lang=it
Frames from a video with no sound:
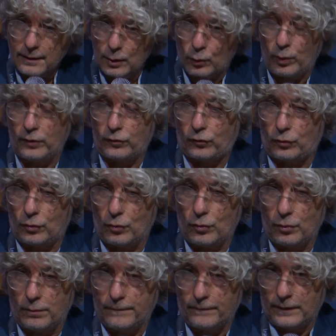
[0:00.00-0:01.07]
di
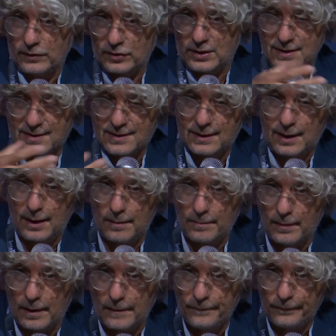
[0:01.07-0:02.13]
questo
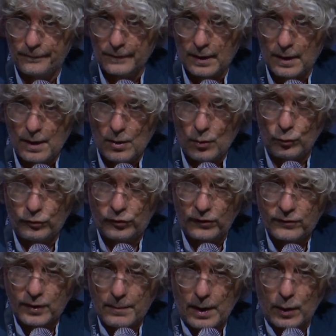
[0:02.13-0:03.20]
sistema. Un
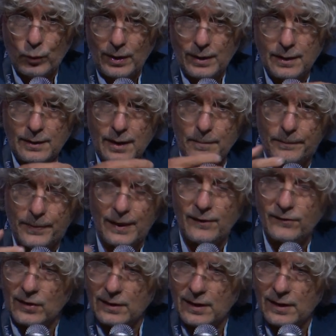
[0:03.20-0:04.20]
sistema quindi di imprese